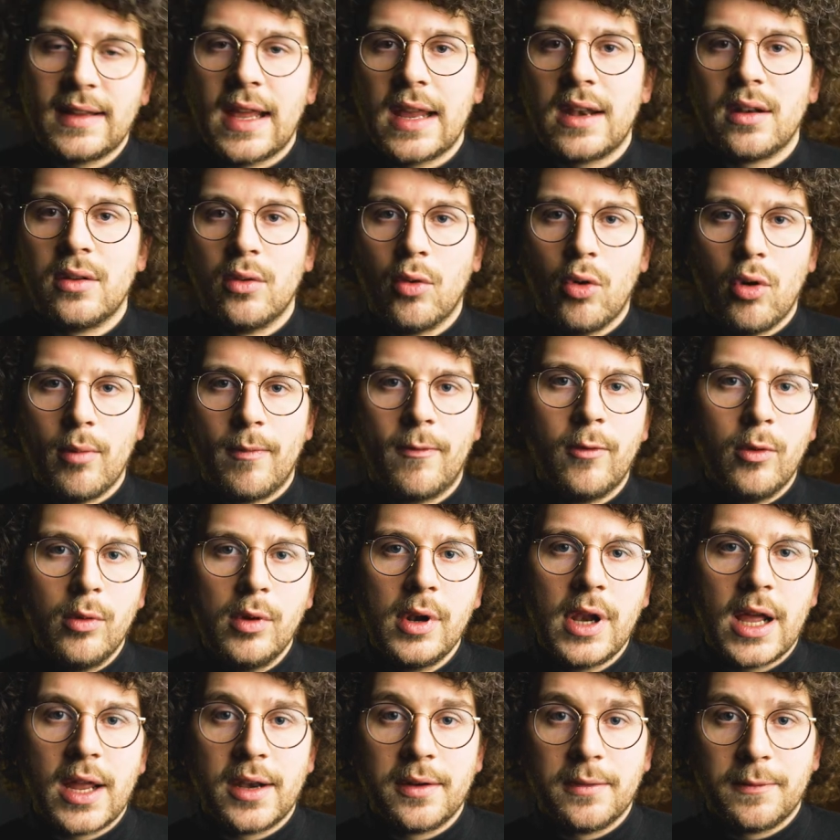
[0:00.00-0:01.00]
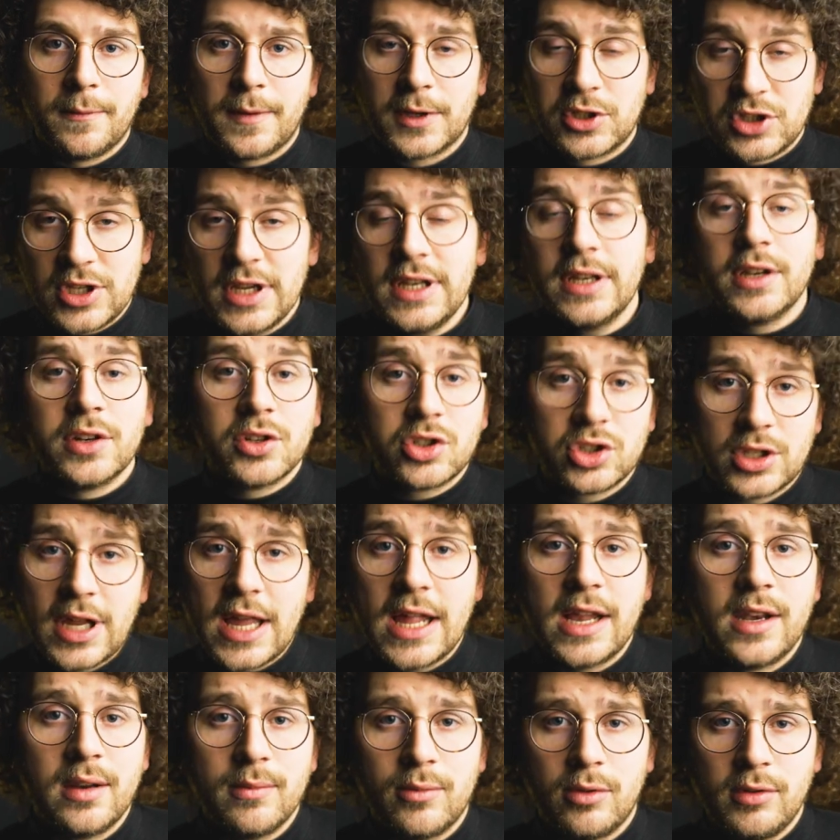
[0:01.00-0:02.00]
Denn obwohl an verschiedenen
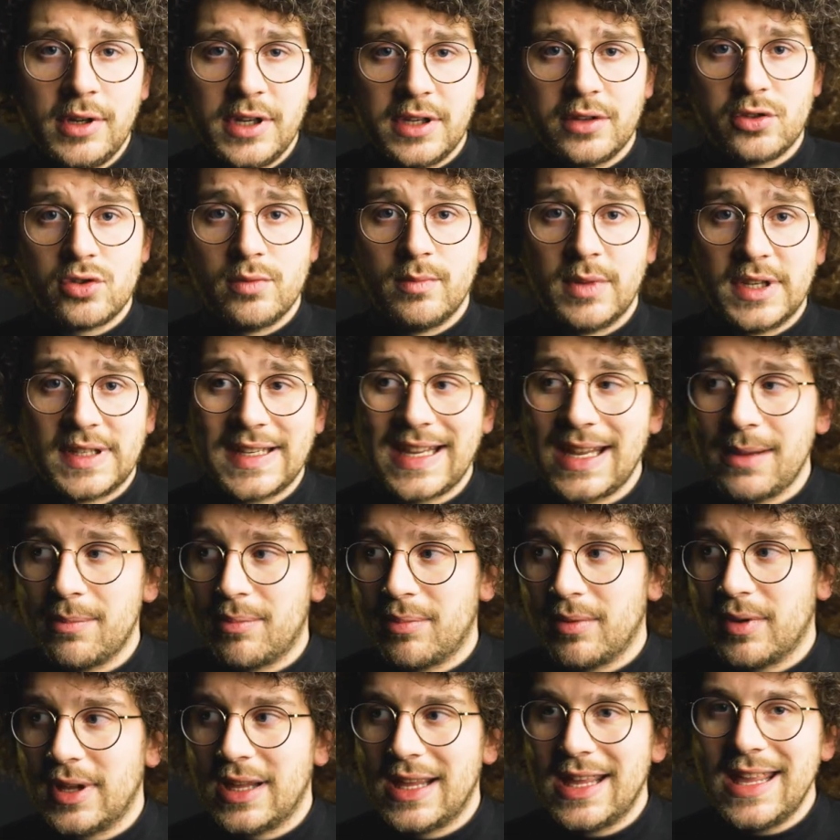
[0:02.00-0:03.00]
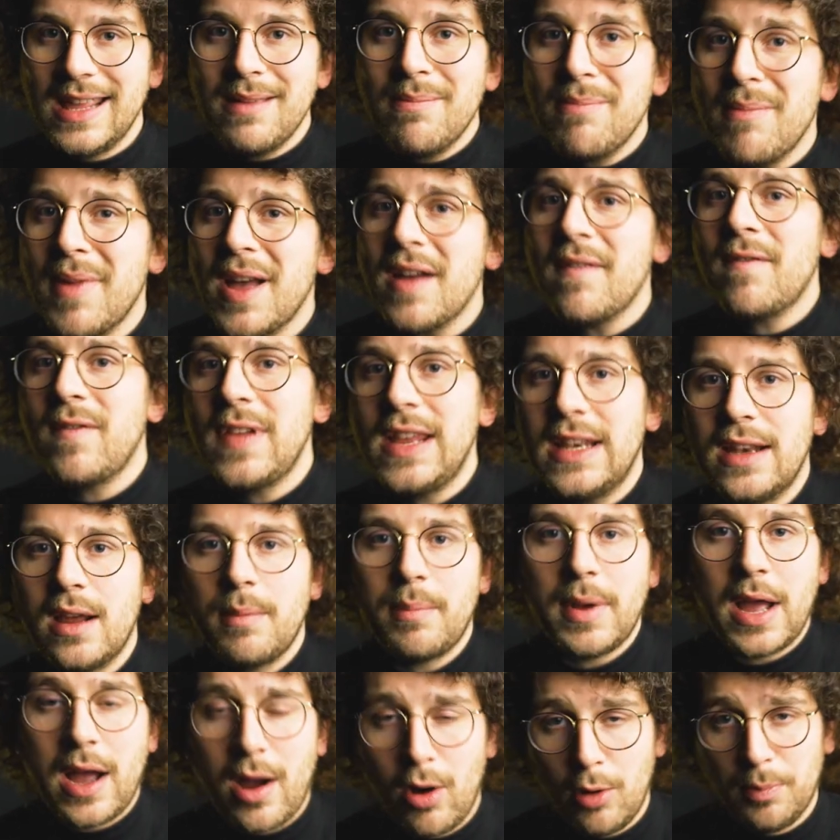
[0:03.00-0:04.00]
Stellen im politischen Betrieb immer
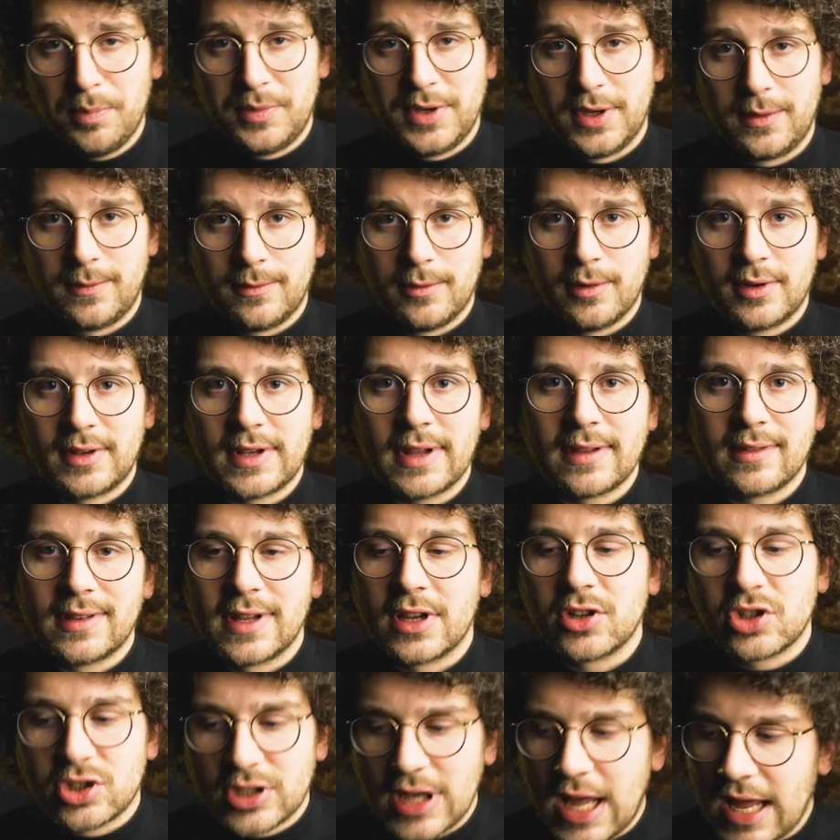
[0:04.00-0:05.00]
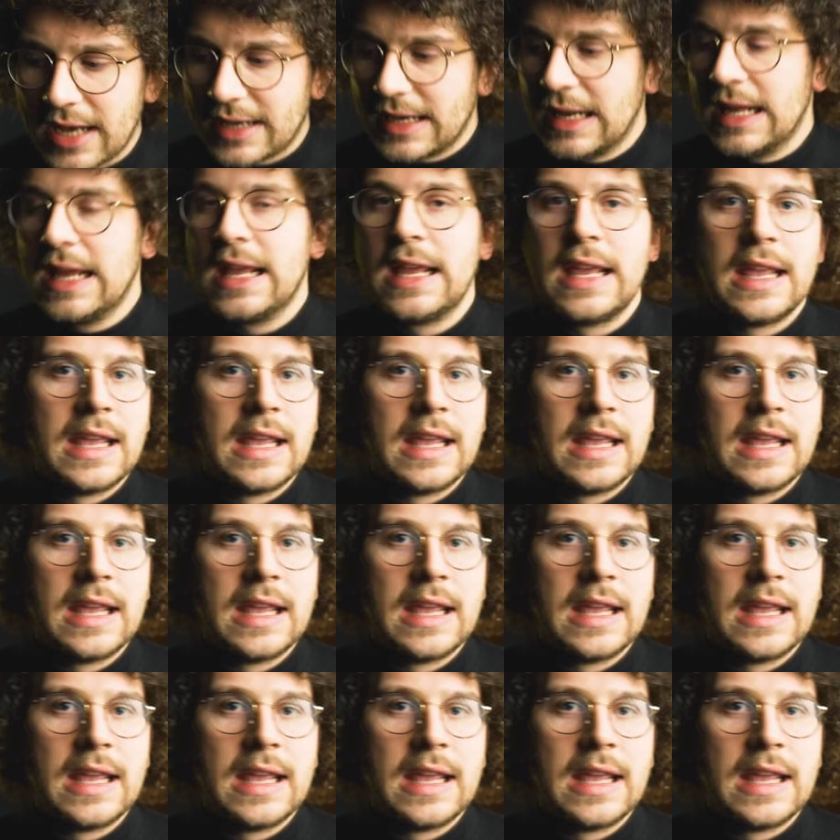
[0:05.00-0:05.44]
wieder behauptet wird, dass der Staat